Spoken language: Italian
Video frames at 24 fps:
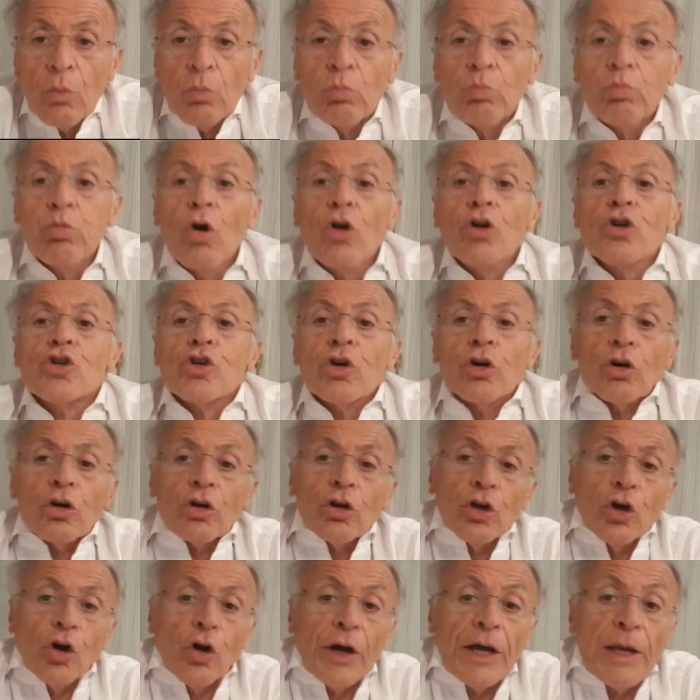
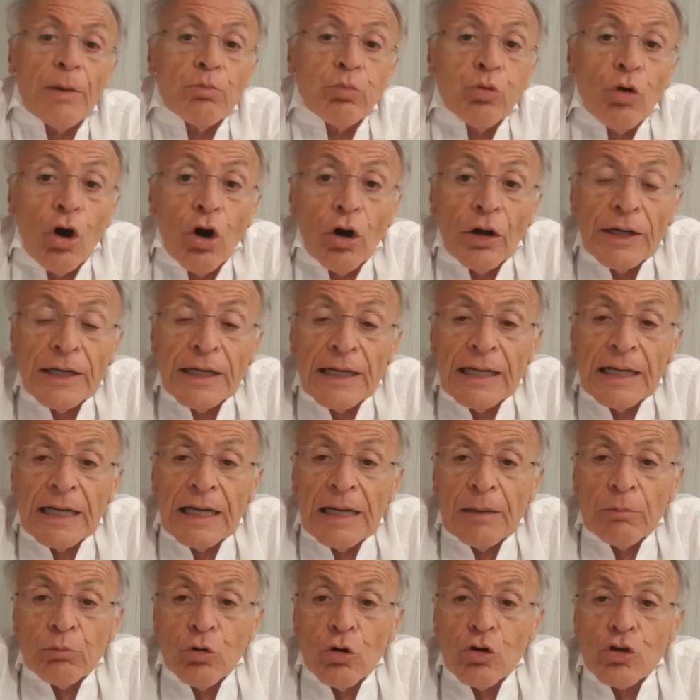Buongiorno e buon,
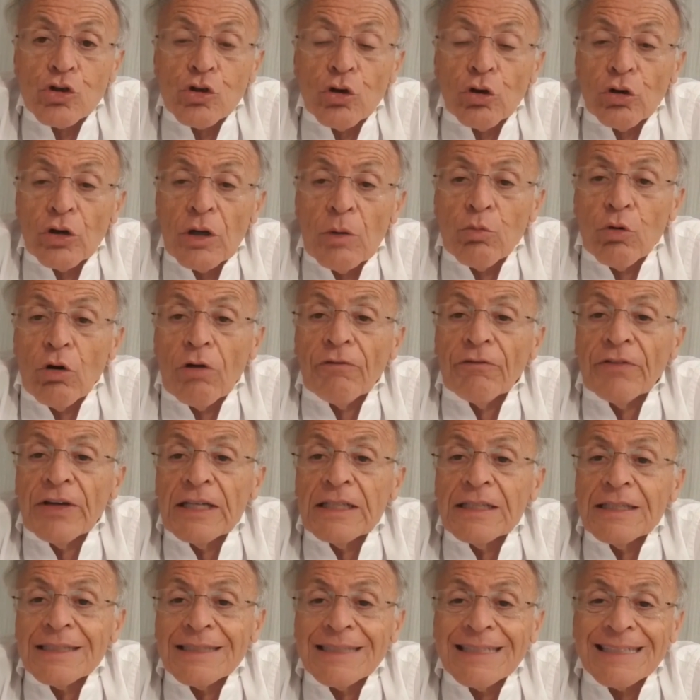buongiorno e buon
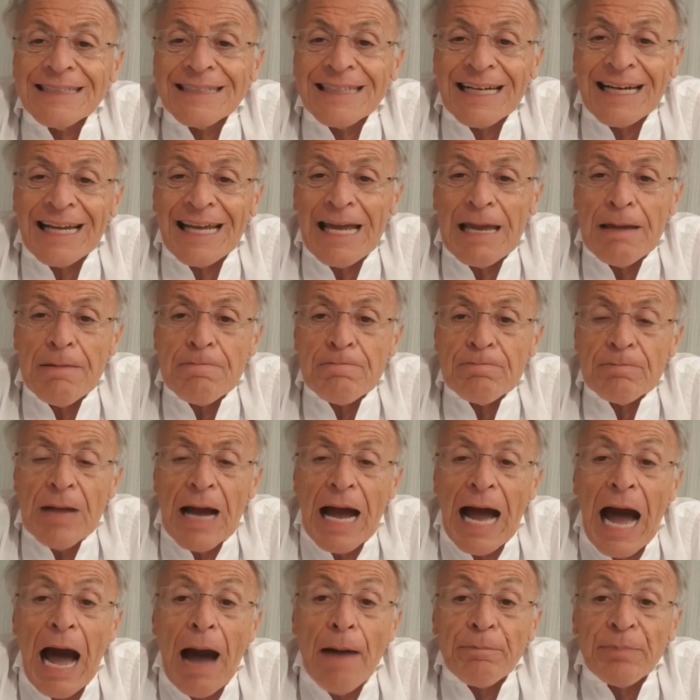
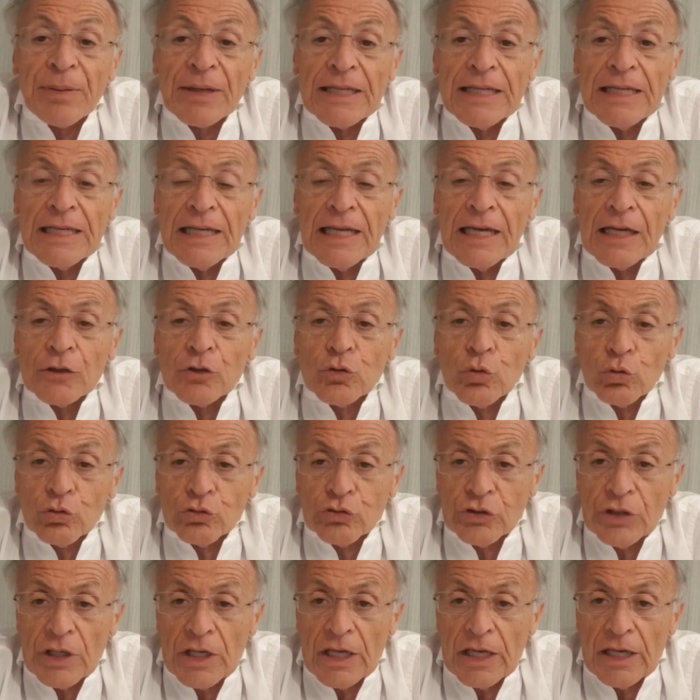23 aprile a
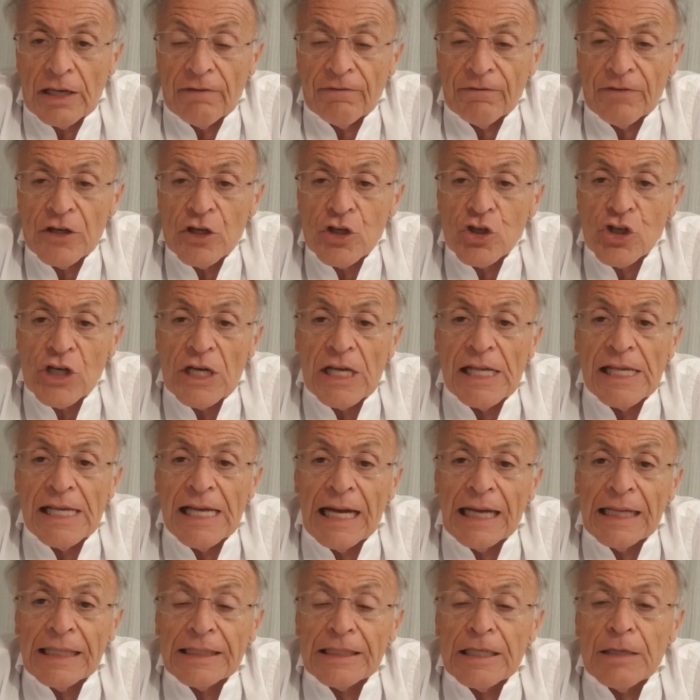tutti,
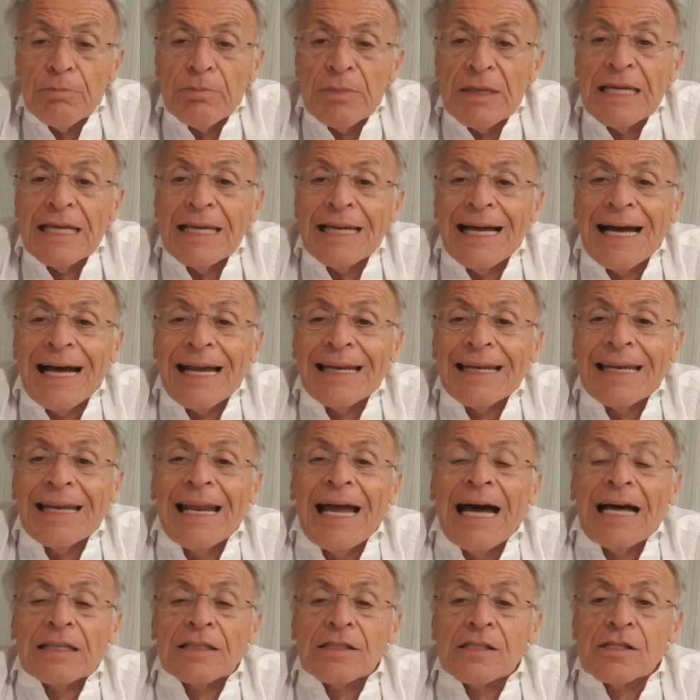vigilia di
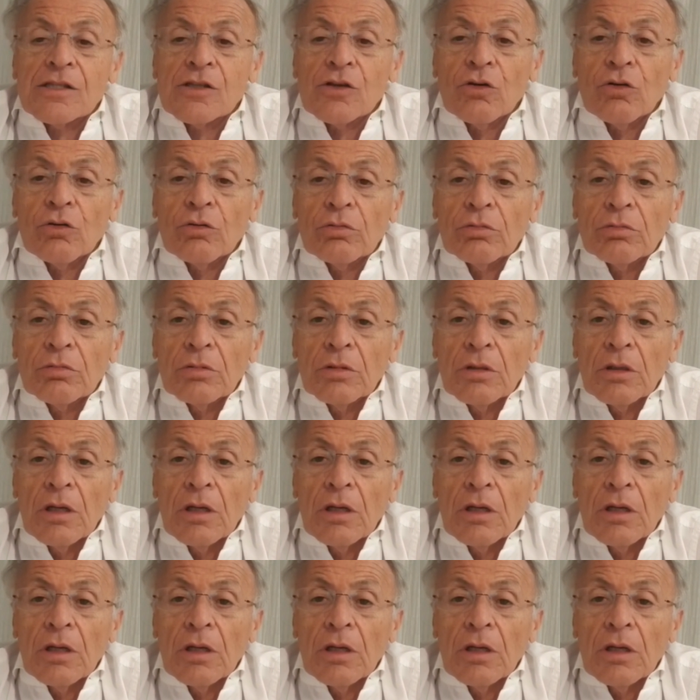Milan-Lazio.